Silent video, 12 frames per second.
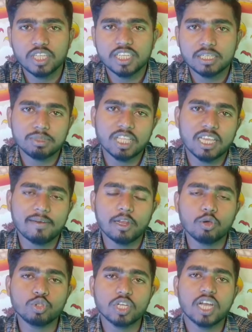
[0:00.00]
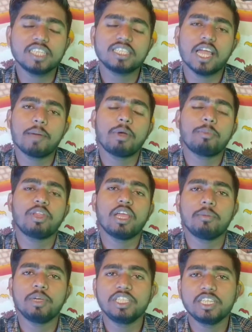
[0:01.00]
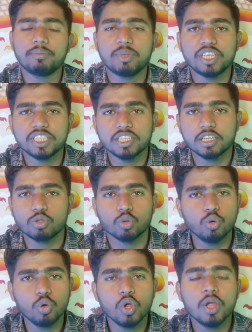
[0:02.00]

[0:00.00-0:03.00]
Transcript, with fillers: तरीके बताने वाला हूँ जहाँ से आप अपने अमेजन एप्लीकेशन के थ्रू